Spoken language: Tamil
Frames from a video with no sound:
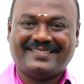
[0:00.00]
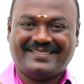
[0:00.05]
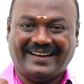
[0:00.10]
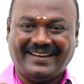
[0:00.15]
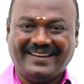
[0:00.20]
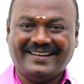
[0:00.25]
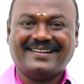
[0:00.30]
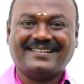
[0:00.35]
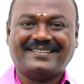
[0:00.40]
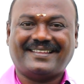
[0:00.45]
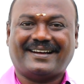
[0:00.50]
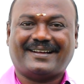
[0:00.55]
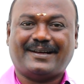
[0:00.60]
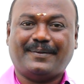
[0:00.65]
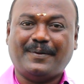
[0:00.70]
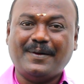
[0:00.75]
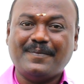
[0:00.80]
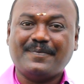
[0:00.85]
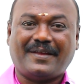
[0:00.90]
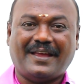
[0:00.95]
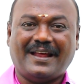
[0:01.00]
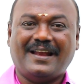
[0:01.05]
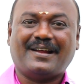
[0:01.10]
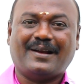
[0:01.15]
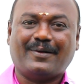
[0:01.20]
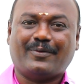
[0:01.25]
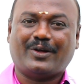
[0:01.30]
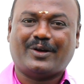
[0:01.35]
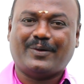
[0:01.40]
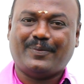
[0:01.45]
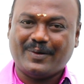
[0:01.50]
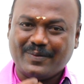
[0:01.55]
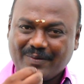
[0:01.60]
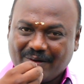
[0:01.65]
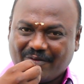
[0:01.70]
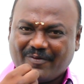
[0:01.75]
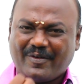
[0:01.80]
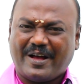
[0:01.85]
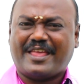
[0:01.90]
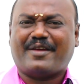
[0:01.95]
தட்டுங்கள் திறக்கப்படும் கேளுங்கள் கொடுக்கப்படும்
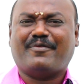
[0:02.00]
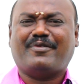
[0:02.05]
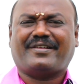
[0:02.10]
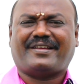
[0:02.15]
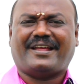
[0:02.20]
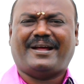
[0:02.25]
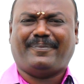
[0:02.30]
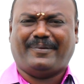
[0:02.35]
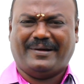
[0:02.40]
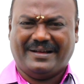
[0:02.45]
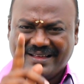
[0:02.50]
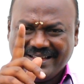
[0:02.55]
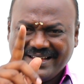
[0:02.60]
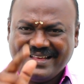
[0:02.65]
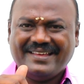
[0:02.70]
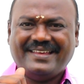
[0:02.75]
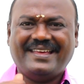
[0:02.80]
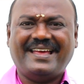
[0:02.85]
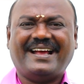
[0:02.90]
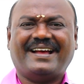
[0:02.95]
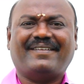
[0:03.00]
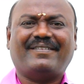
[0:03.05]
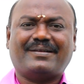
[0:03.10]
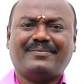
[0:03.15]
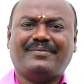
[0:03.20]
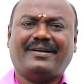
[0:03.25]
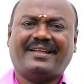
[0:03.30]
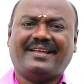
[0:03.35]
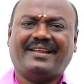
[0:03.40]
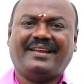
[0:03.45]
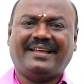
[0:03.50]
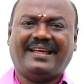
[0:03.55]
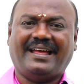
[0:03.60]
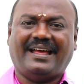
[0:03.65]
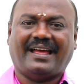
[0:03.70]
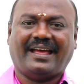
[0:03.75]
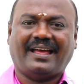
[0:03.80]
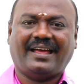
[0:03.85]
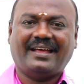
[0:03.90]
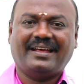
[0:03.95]
நான் விட்டு கேட்பான் ஏங்க வரமாட்டேங்கிறீங்க
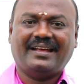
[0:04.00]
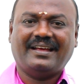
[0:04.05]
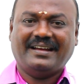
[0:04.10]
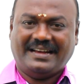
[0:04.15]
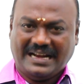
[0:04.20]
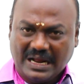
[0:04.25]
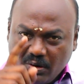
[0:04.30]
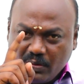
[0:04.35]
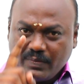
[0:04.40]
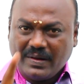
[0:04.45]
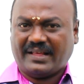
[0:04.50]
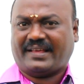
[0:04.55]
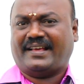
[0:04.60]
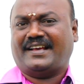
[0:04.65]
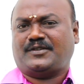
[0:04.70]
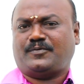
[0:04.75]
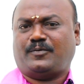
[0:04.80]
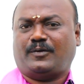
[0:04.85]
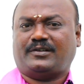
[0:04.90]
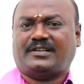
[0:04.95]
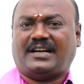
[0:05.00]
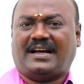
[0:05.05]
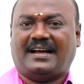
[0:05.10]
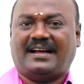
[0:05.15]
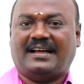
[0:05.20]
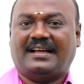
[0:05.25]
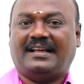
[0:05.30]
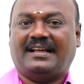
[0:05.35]
நான் உன் மேலே கேஸ் போட்டா